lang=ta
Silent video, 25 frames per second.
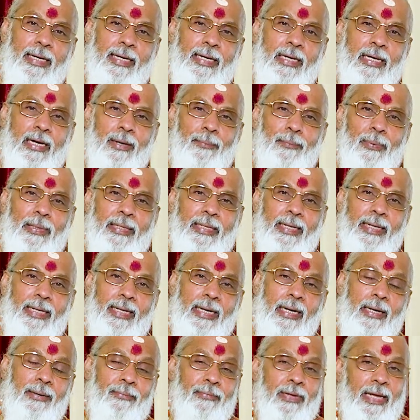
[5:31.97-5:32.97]
இருக்கப்பட்ட
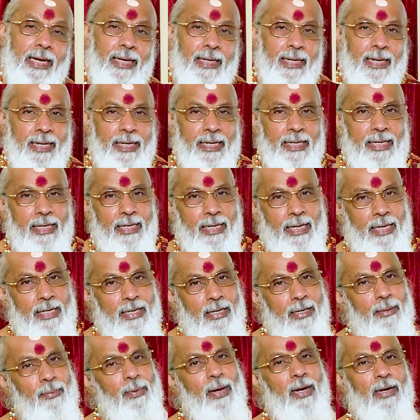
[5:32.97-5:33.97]
கிரகம் எங்கே
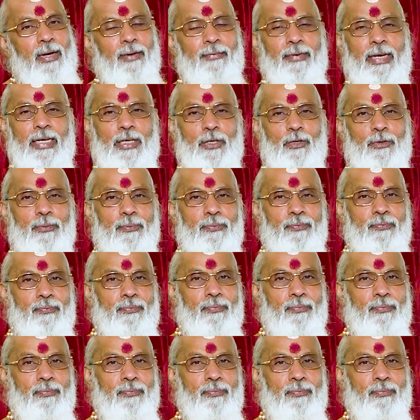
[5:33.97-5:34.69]
இருக்கென்று பார்க்க வேண்டும்